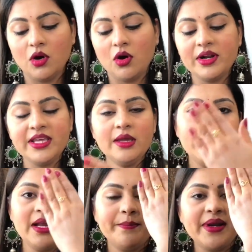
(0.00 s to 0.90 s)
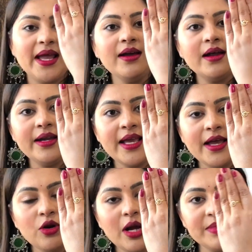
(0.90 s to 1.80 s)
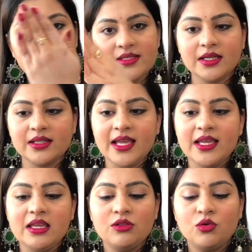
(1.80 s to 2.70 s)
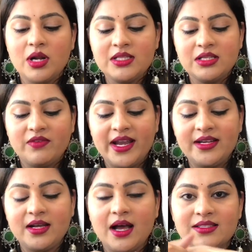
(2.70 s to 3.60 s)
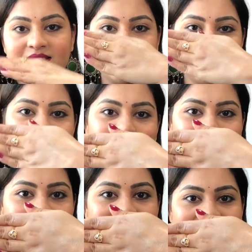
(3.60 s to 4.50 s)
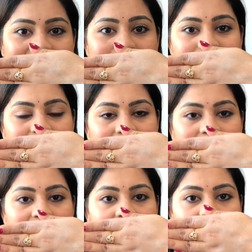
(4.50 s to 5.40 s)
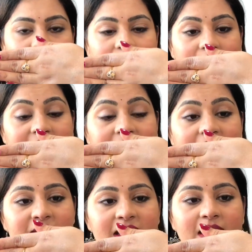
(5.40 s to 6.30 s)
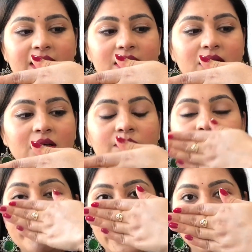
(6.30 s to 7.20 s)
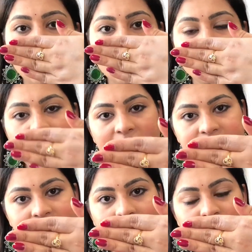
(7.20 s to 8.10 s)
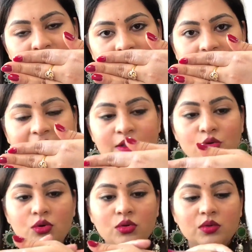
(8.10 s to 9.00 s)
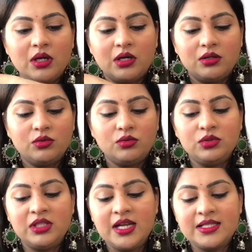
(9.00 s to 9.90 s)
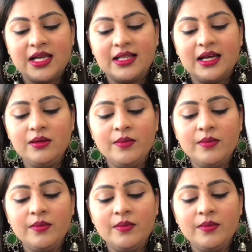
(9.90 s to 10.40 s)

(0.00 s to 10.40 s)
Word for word: और ये मैंने अप्लाई कर लिया है और आप देख सकते हैं कि थोड़ा सा वाइट कास्ट इसने छोड़ा है आ, लेकिन ये आ, मैट फॉर्मूला के साथ में आता है तो उतना ज़्यादा